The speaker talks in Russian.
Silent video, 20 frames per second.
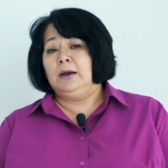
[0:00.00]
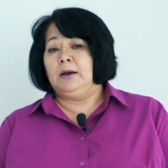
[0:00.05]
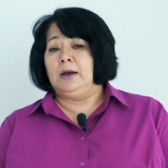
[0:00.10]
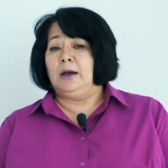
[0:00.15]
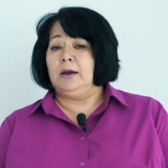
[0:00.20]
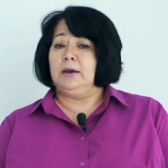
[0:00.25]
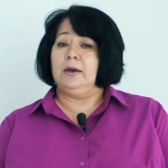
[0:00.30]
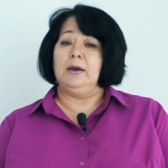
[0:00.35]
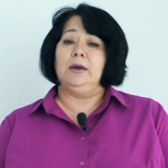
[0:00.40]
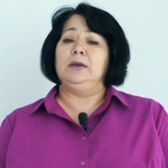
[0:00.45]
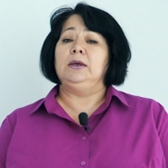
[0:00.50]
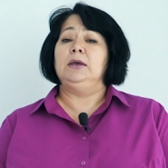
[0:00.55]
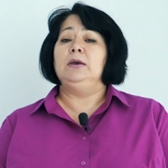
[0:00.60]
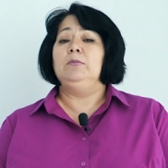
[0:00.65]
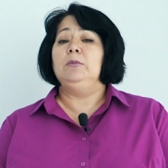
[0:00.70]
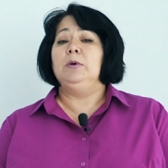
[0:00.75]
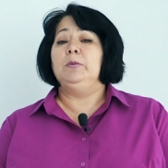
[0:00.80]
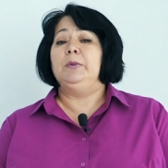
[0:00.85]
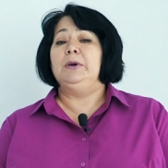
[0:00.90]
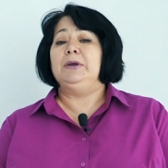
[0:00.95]
как,
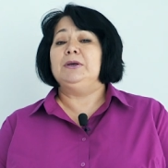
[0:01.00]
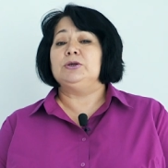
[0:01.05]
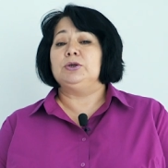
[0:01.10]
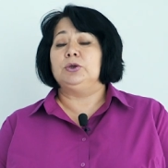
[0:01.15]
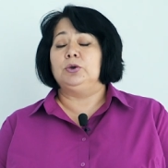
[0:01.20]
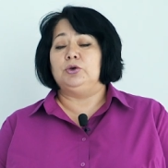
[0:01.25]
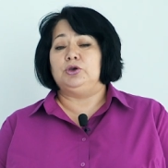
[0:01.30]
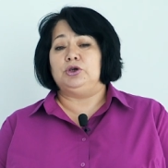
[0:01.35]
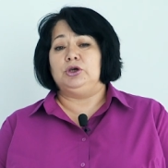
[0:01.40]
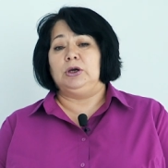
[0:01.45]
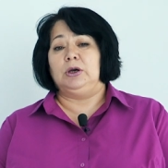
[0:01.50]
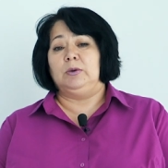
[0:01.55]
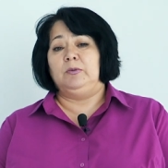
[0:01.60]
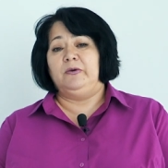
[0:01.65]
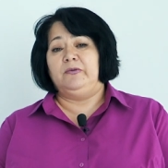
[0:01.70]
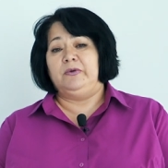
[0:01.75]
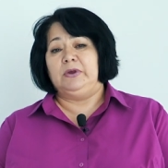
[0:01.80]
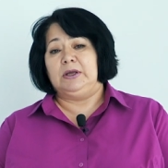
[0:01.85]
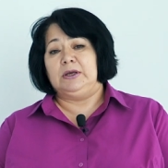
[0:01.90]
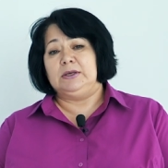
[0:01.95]
какими бы
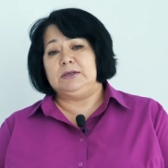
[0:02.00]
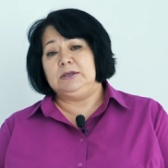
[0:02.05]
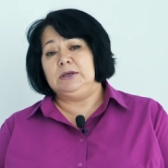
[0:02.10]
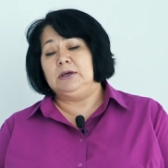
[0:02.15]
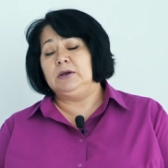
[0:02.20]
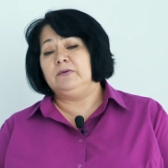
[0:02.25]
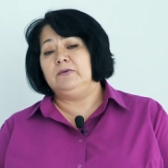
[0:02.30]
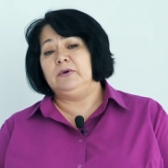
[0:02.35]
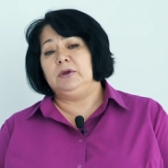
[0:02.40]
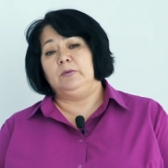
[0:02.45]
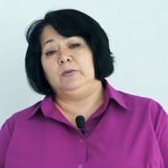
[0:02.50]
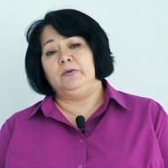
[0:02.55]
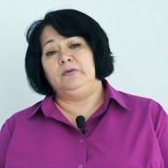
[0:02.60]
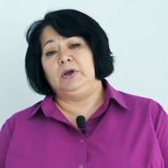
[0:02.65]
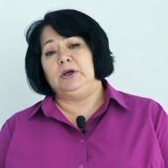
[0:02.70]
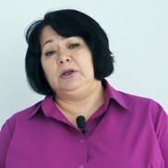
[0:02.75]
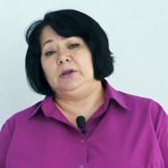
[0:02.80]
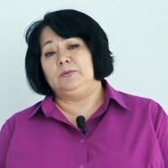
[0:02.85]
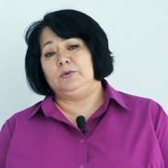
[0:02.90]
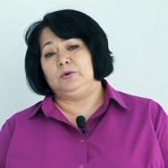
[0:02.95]
источниками финансирования мы
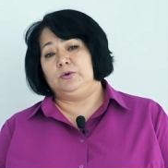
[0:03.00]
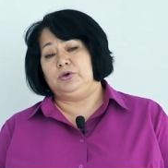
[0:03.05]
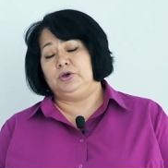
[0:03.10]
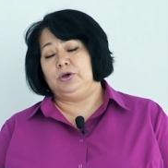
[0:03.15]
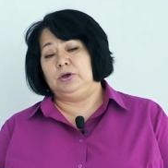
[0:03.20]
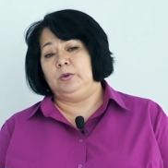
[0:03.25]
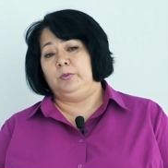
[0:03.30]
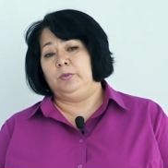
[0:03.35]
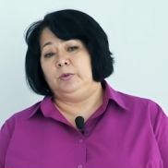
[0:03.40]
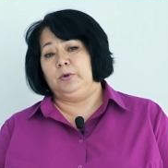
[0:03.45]
в данном случае не